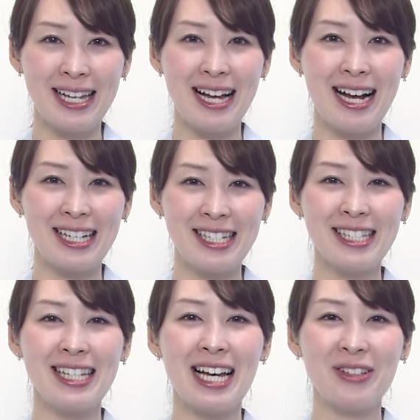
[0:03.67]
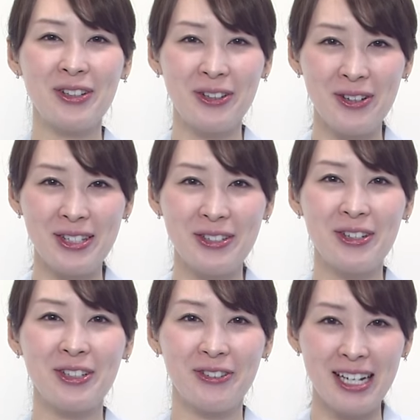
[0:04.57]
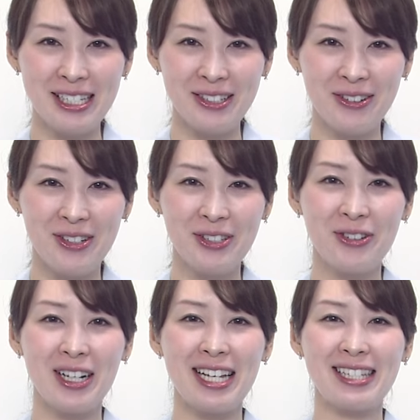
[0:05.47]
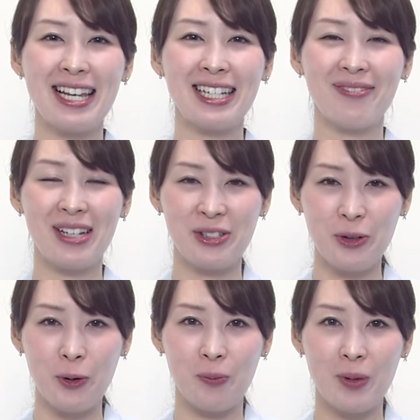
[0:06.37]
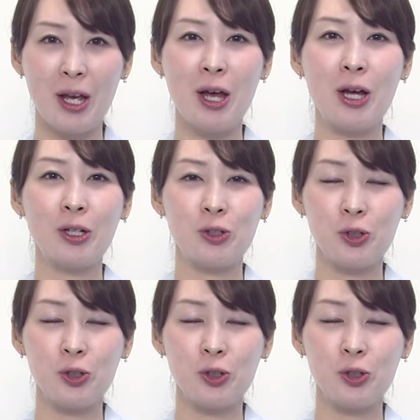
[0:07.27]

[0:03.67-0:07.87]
たアジサイの様子を詳しくご紹介していきましょう。